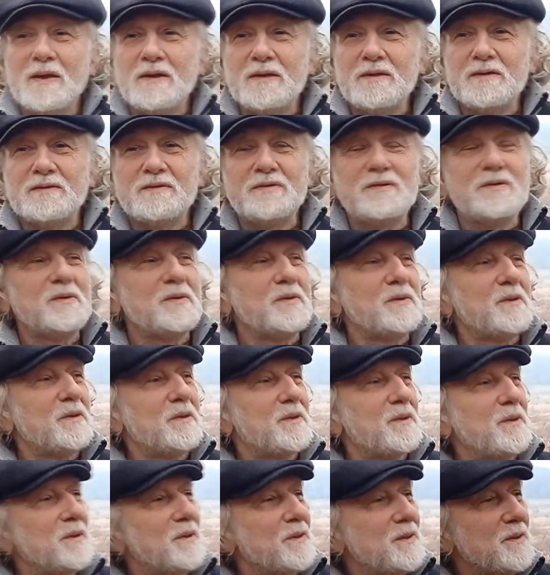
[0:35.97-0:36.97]
Вот,
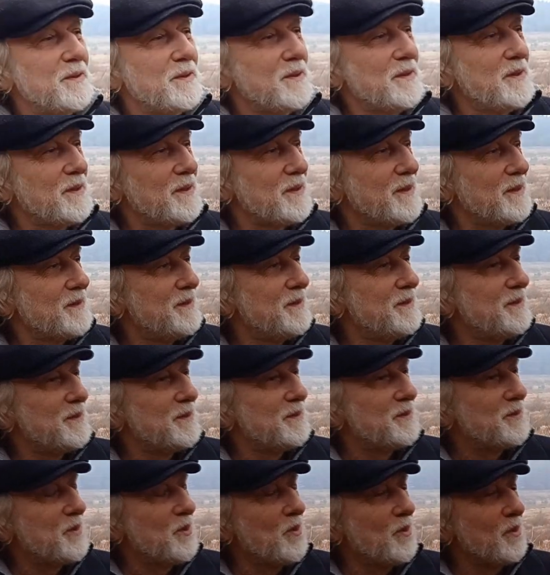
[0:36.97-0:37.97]
не ходите
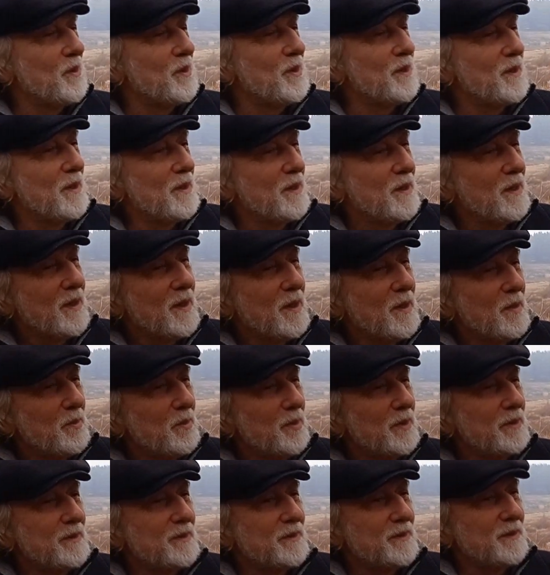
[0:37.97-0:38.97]
с голой
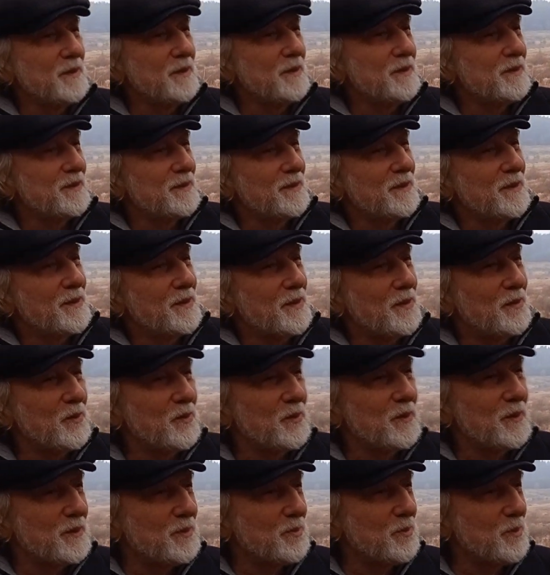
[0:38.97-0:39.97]
поясницей, как у
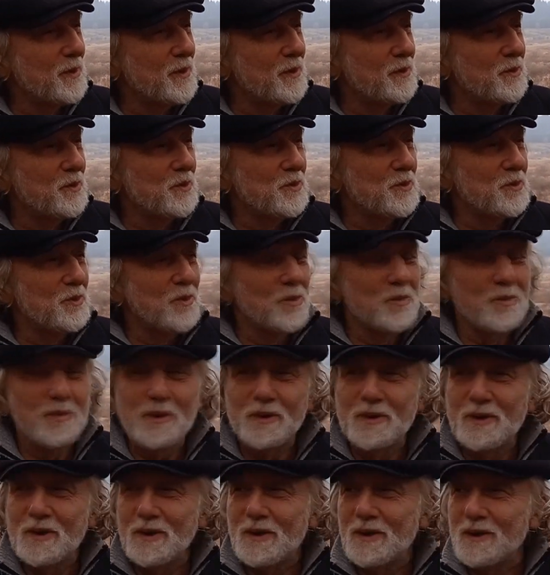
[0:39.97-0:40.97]
нас молодежь
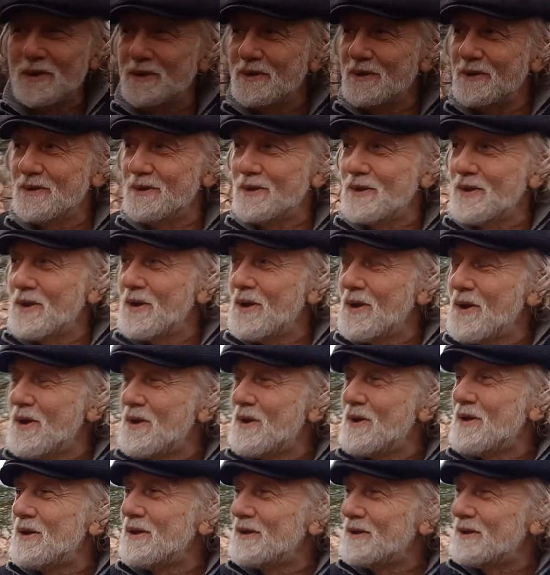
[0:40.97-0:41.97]
любит ходить,
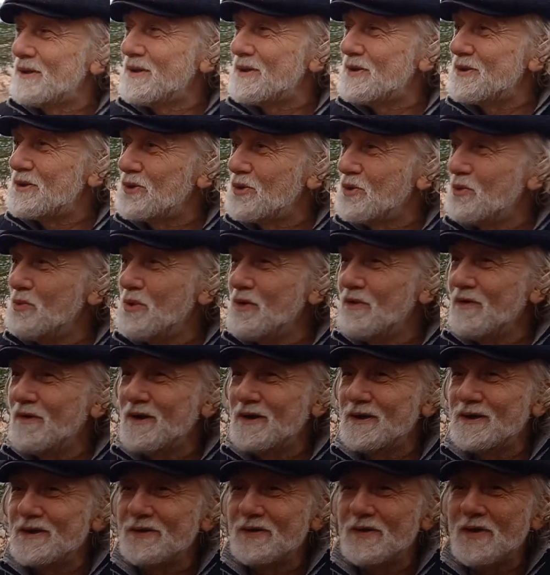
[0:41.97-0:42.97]
значит,
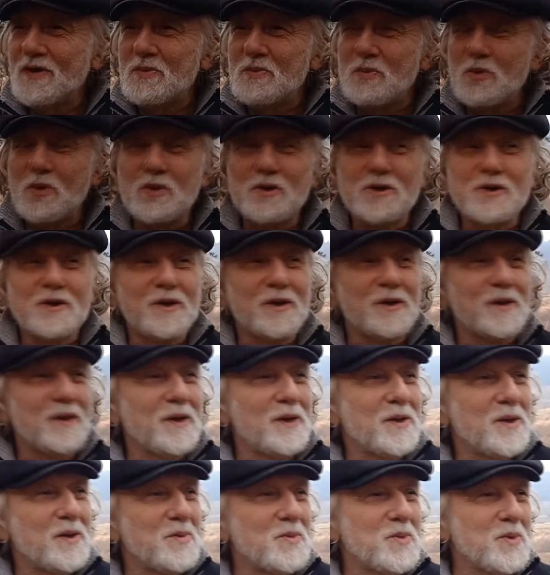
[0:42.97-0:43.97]
убивая свои почки
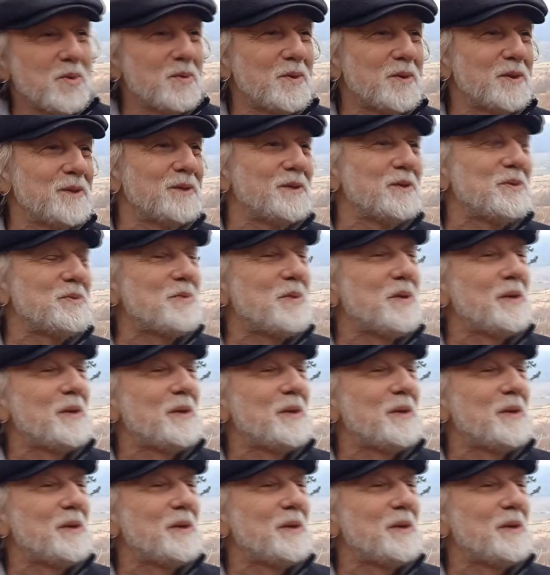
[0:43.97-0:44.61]
таким образом.